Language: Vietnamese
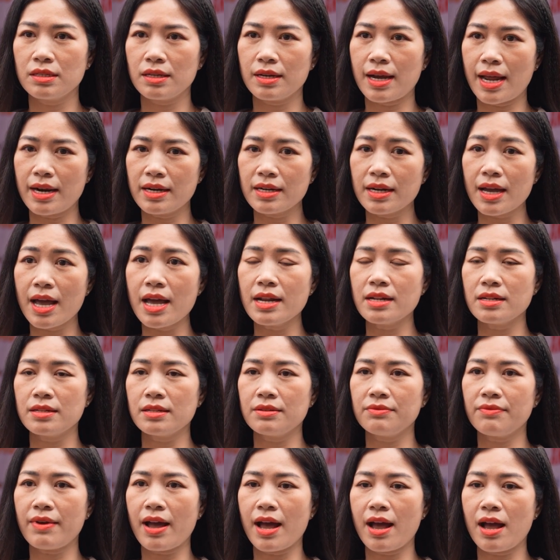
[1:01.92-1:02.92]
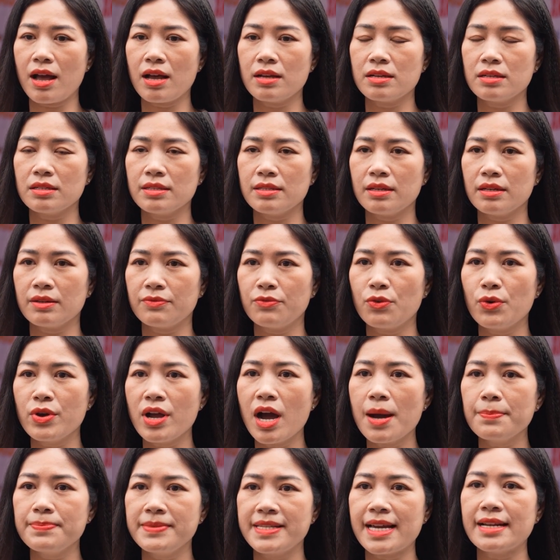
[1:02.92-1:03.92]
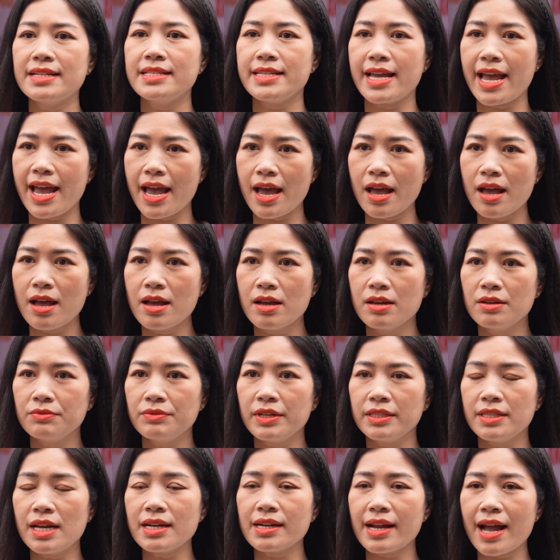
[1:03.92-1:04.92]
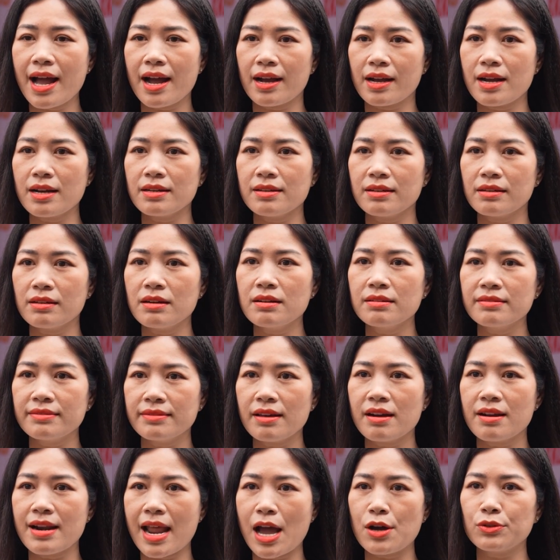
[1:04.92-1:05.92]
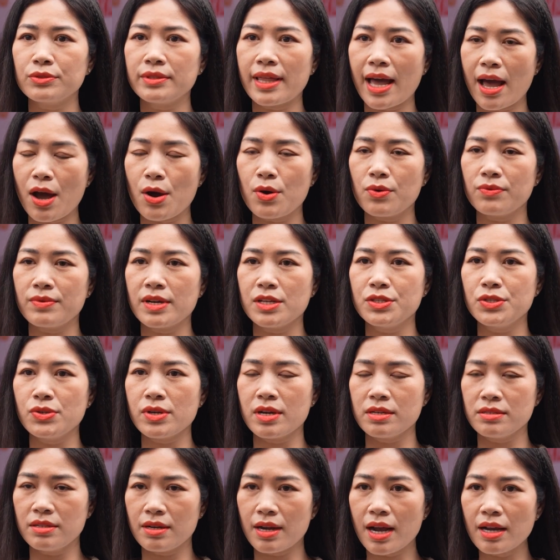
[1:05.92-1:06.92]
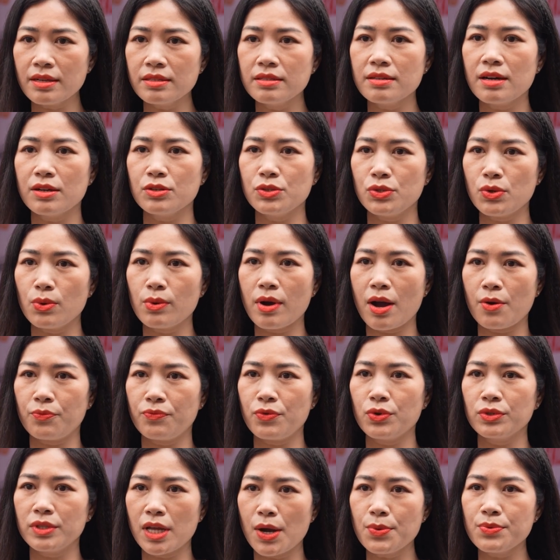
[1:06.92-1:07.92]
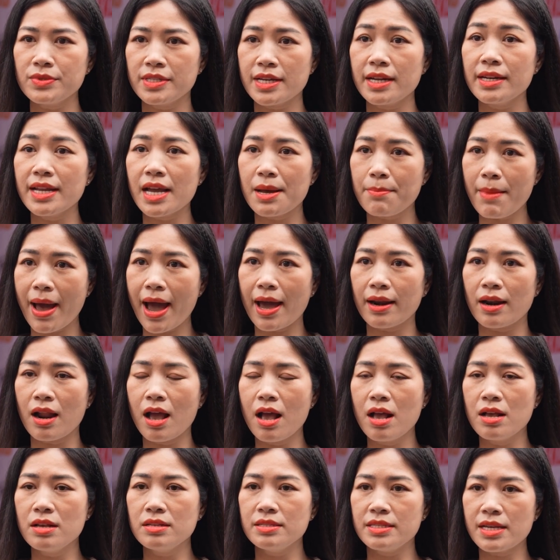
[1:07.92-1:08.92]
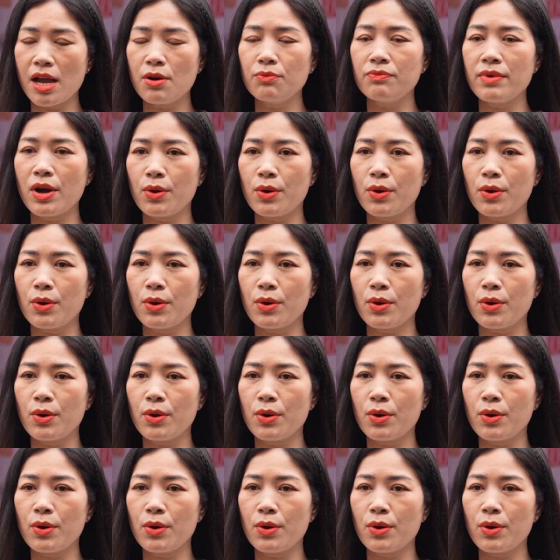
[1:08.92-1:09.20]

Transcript: gắn kết và phối hợp chặt chẽ với tất cả các cái cơ sở đào tạo và trường các trường trung học phổ thông trên địa bàn trong